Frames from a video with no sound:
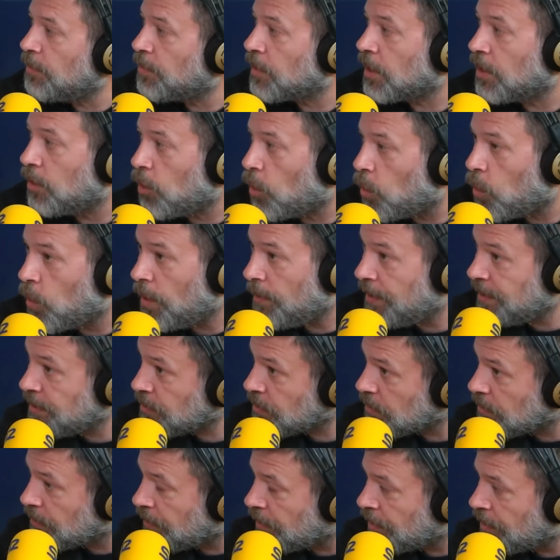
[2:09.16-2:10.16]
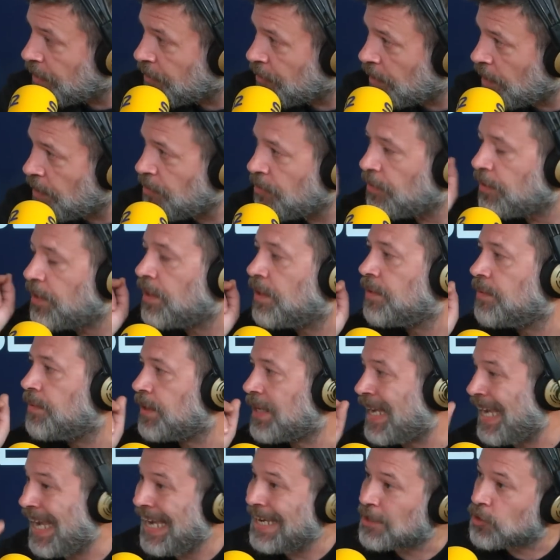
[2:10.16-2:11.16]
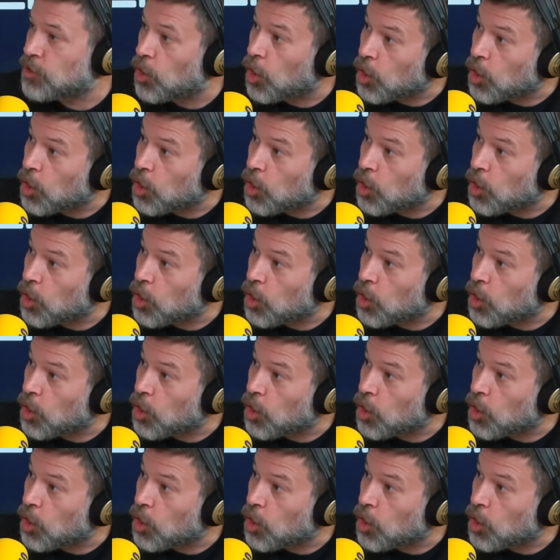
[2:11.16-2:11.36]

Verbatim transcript: porque los jueves, eh, ciencia, ah, que es, lo